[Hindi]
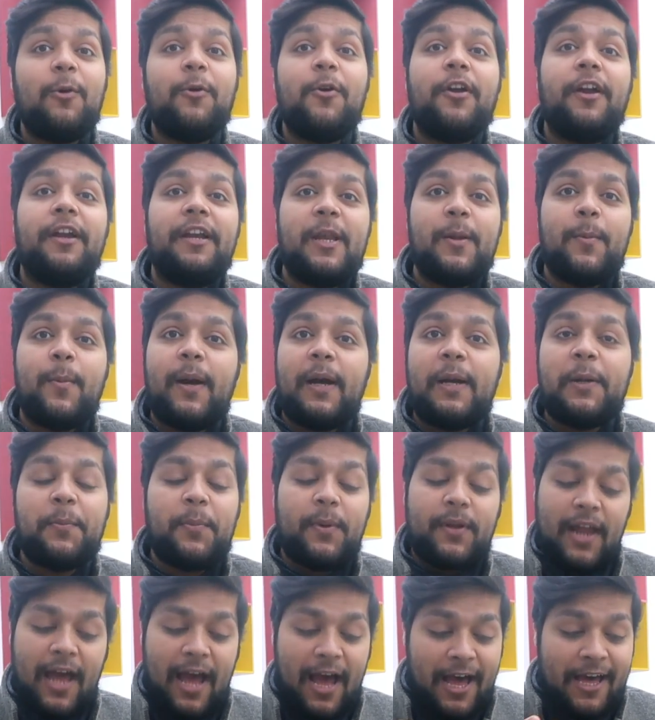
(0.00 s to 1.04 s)
लोगों की डिमांड
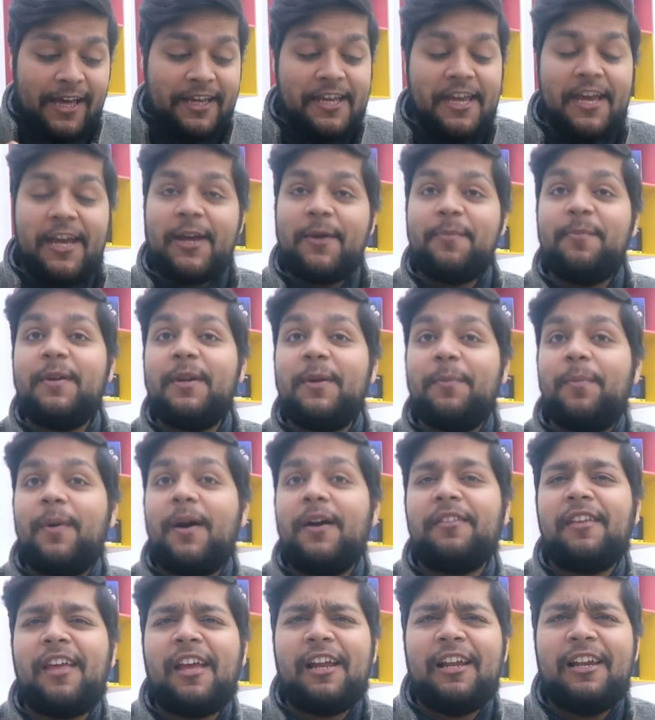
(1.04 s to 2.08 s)
पर आ गया है मेरे
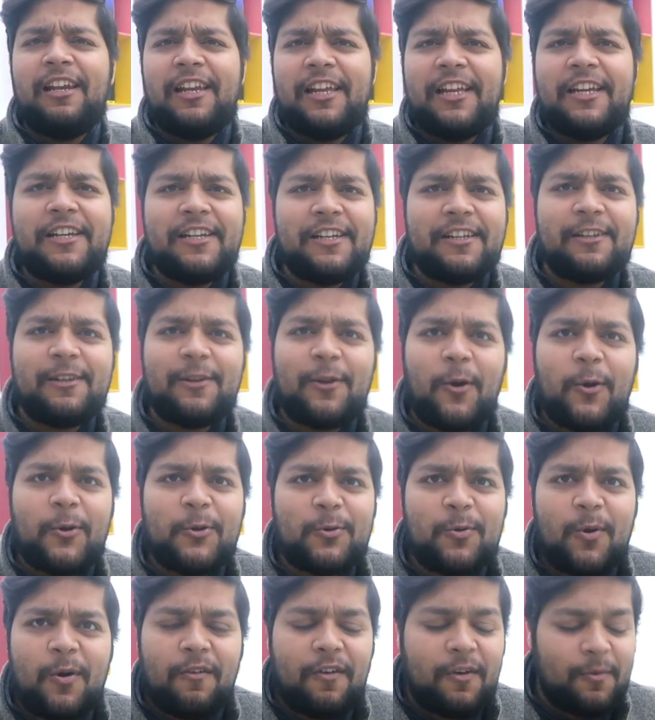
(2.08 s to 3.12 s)
पास एक लेटेस्ट
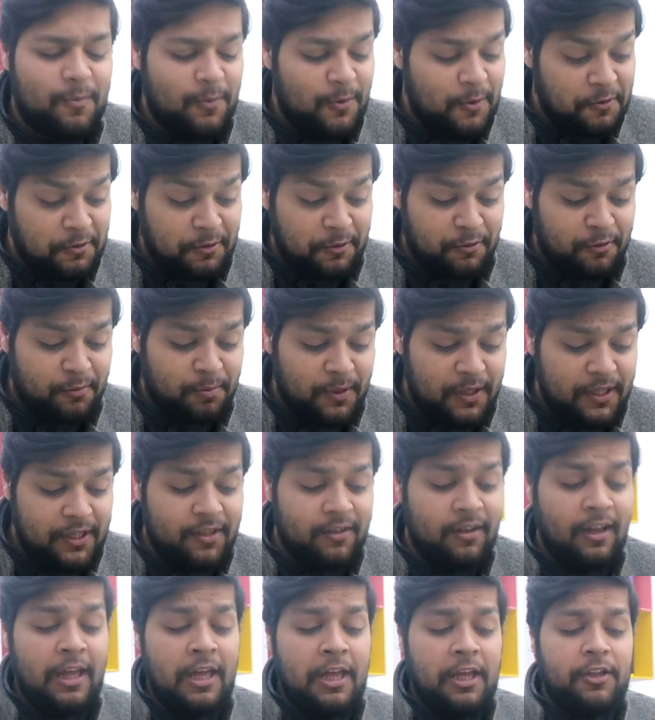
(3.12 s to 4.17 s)
लॉन्च हुआ हुआ ब्लूटूथ
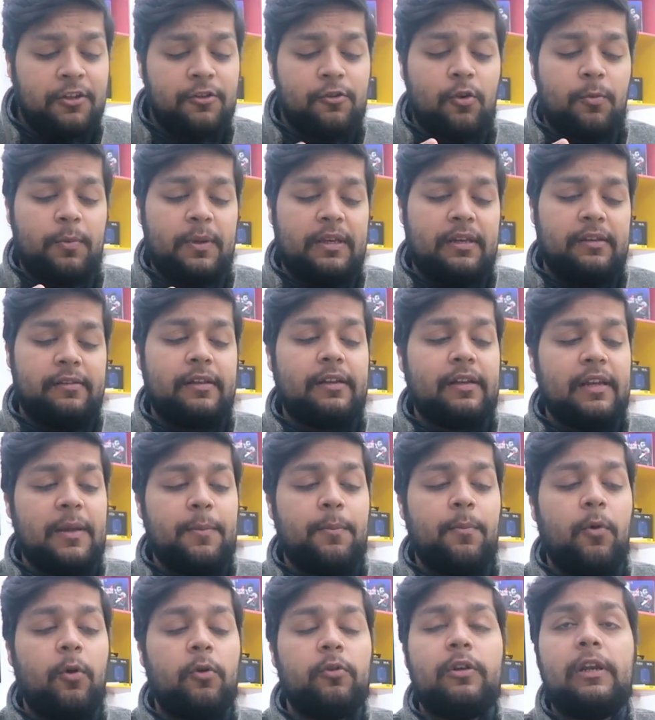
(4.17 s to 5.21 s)
स्पीकर जो अभी रिसेंटली
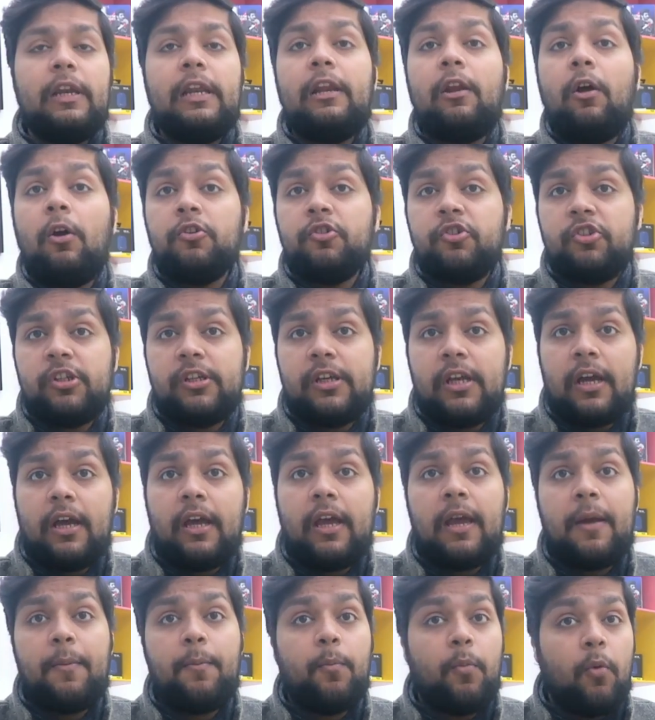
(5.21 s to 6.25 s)
बोट ने लॉन्च किया
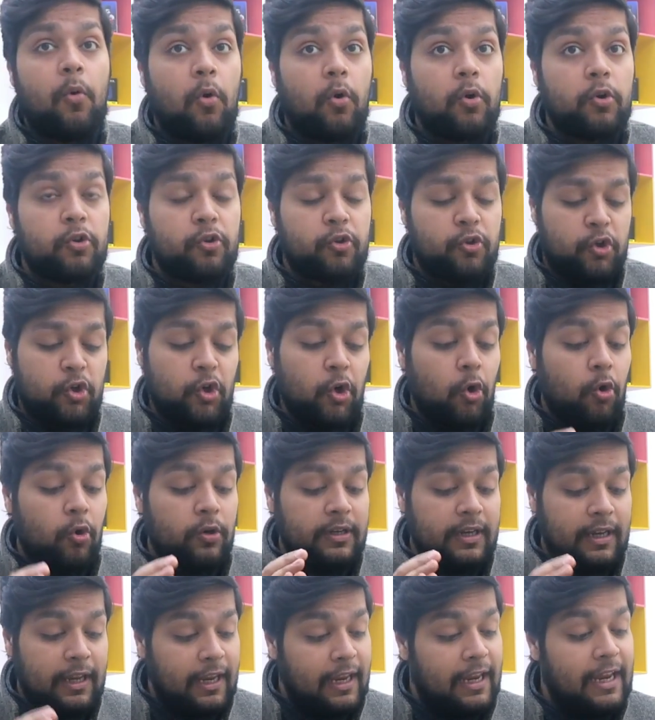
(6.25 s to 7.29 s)
है बोट
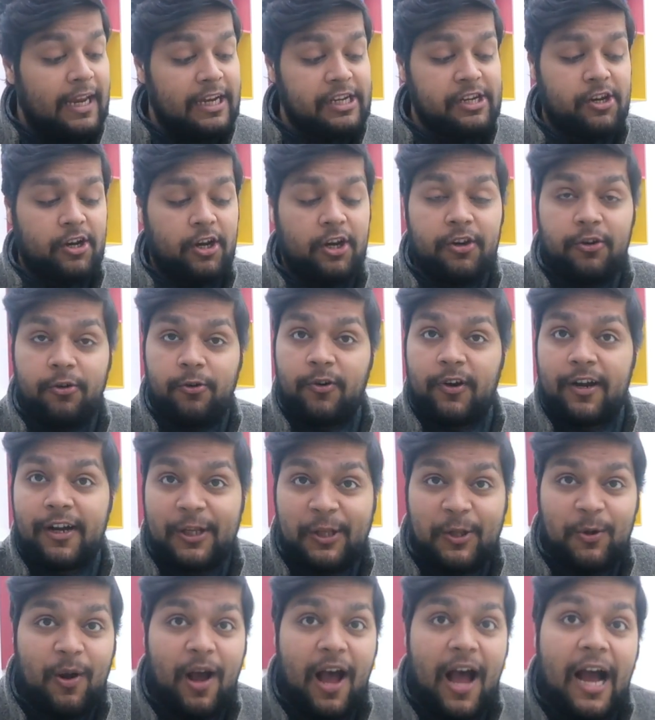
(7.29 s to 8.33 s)
स्टोन 800
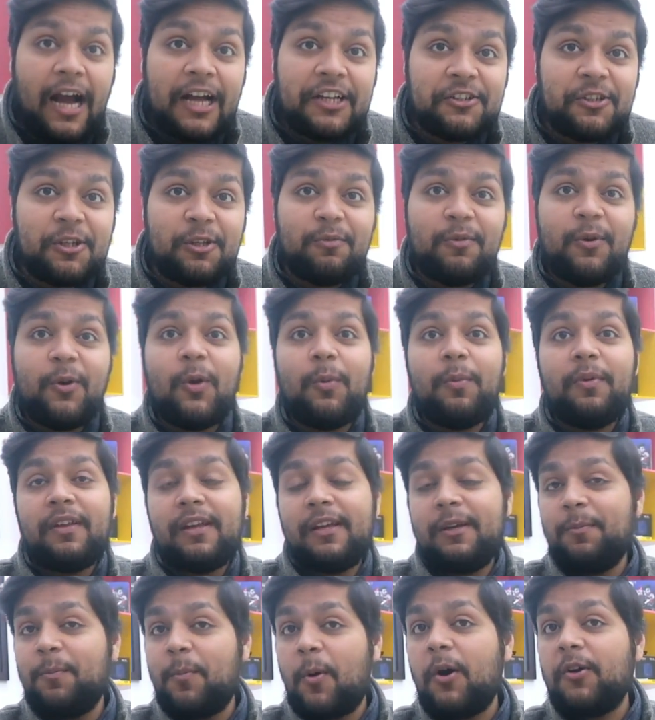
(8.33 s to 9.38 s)
तो आज की इस वीडियो में जो
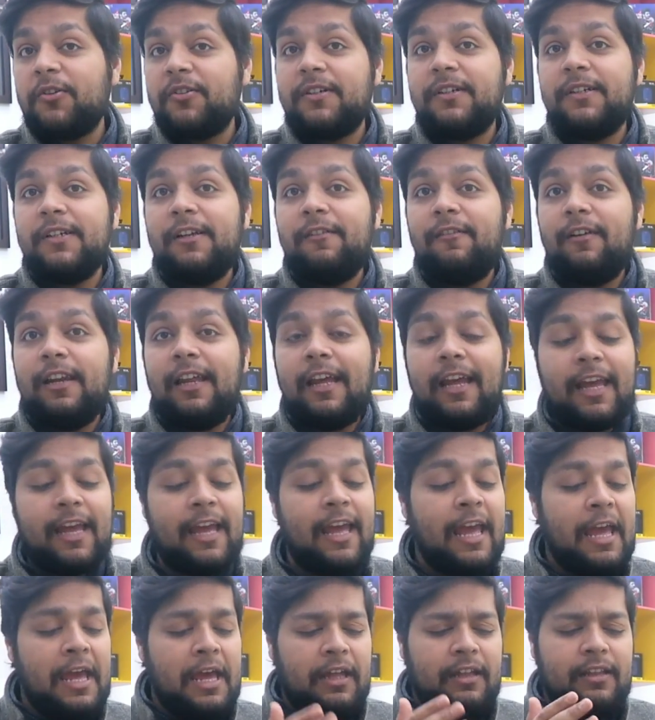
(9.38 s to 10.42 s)
अनबॉक्स करने वाले
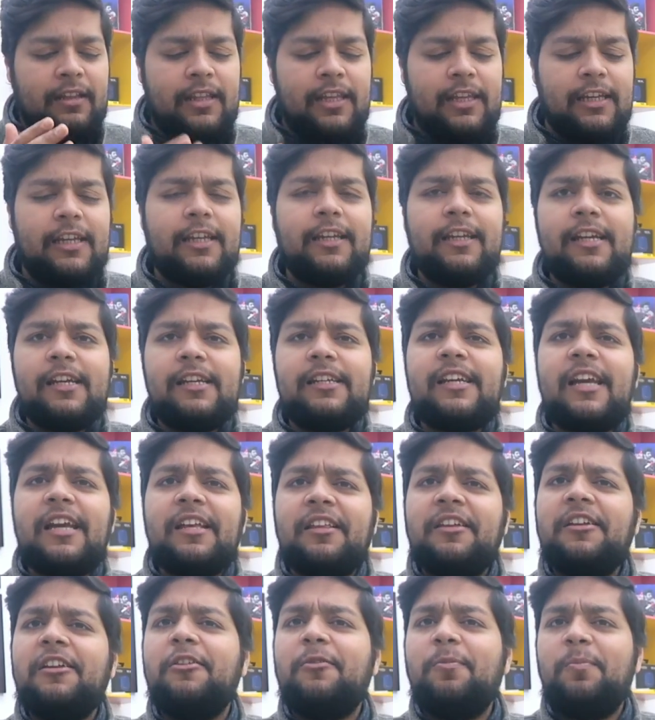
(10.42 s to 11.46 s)
हैं देखेंगे
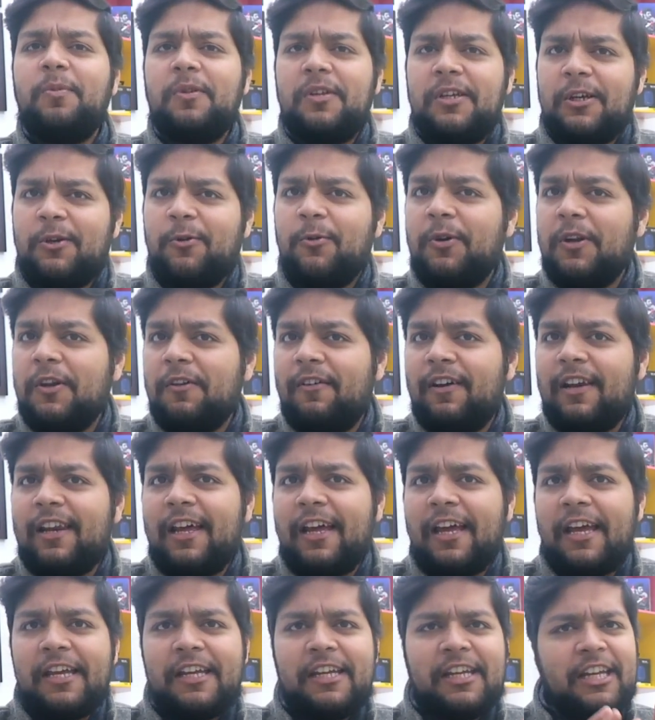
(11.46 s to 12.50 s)
कैसे ये स्पीकर होने वाला
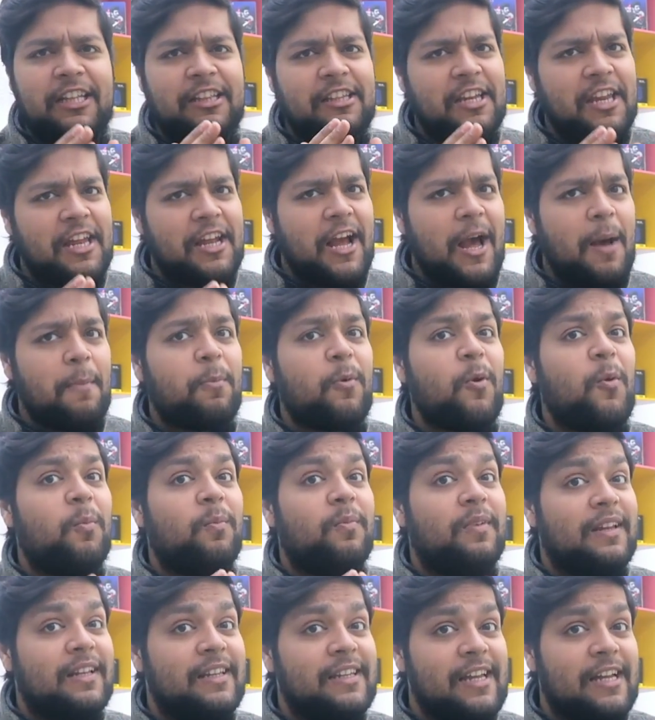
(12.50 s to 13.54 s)
है कितने का आपको
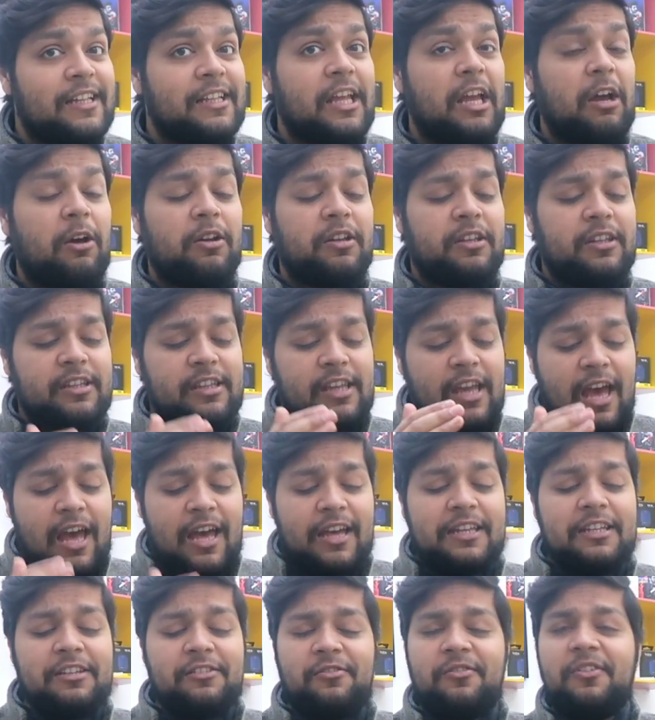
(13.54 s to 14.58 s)
मिल जाता है और क्या
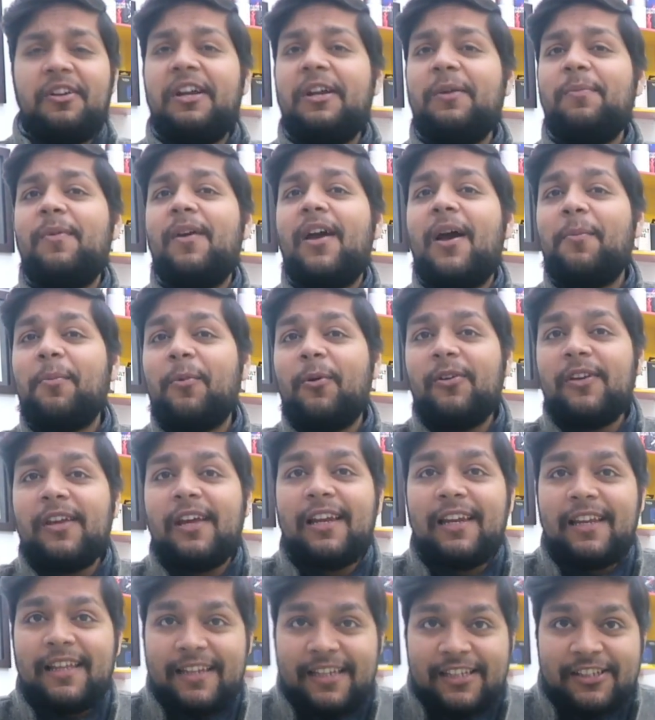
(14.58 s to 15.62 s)
इस रेट में आपको
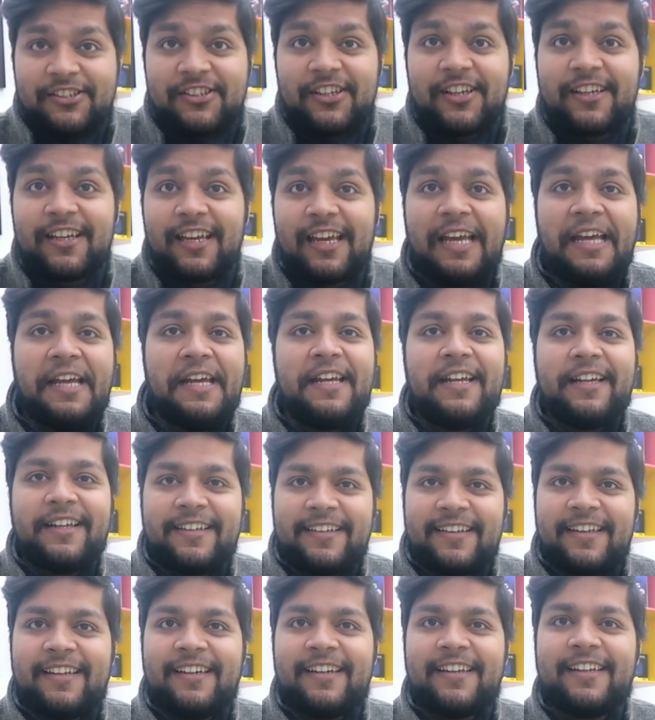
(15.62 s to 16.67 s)
ये लेना चाहिए ये